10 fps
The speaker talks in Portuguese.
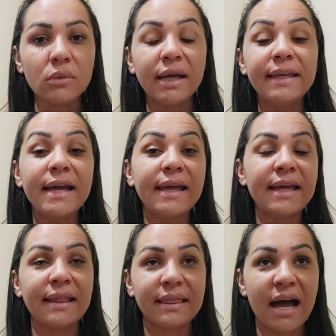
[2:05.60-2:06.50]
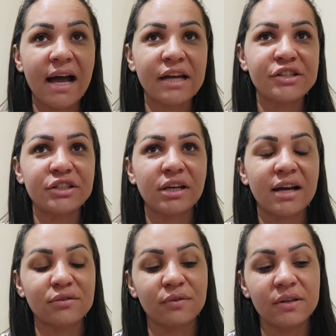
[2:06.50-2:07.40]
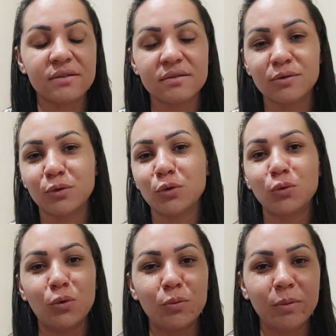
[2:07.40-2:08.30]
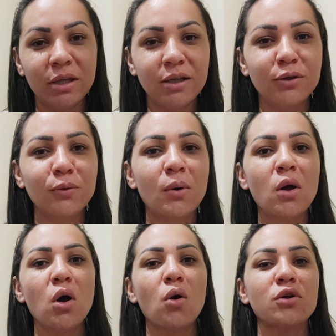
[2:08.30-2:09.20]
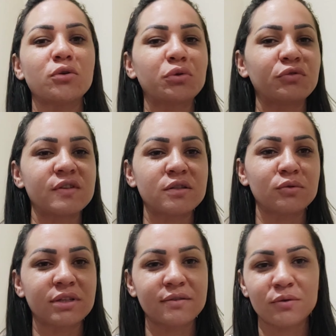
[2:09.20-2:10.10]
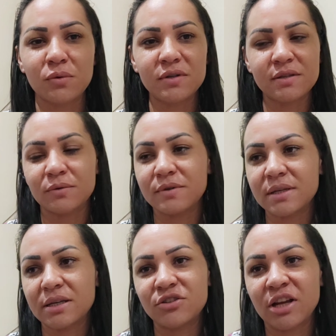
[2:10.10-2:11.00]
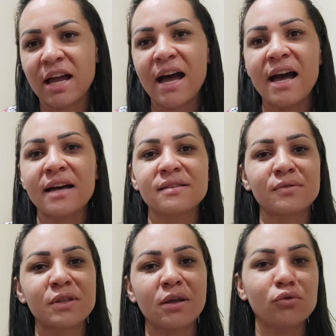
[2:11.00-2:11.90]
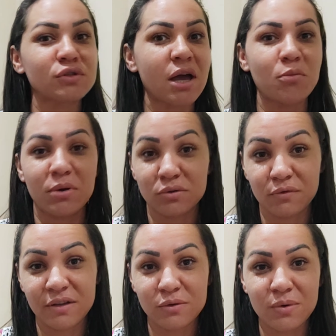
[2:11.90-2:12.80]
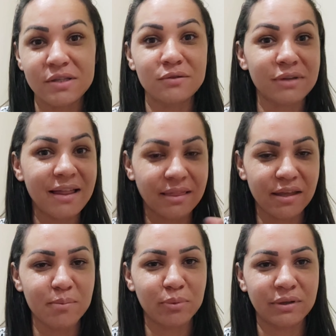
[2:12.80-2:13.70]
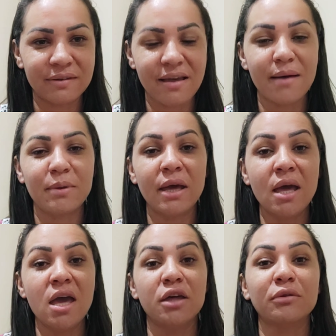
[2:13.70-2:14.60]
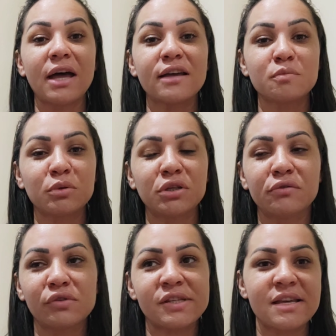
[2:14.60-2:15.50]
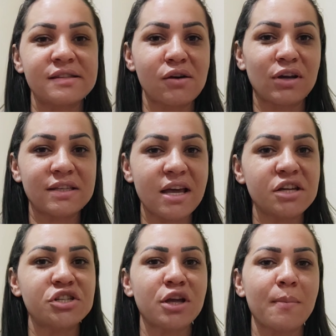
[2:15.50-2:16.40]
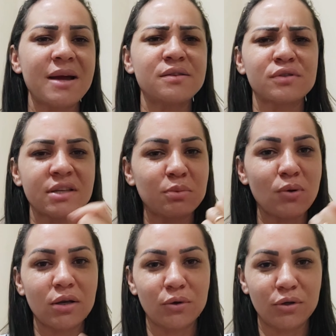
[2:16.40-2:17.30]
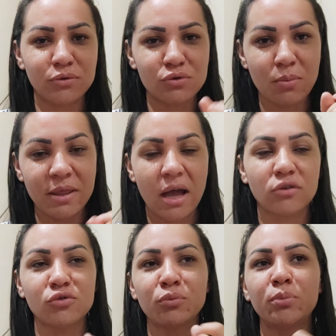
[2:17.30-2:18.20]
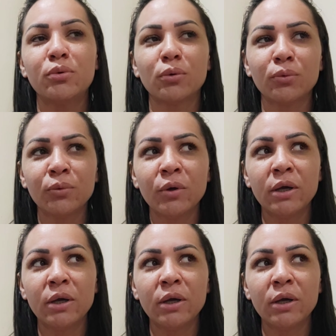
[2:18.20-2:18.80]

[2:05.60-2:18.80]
E aí, à tarde, às vezes eu tô dormindo, ou então eu tô fazendo outras coisas, coisas aqui de casa, ou então eu saio para resolver as coisas, não dá tempo, sabe? Eu tá respondendo vocês na hora certinha, mas eu sempre tô ali olhando os comentários de um por um,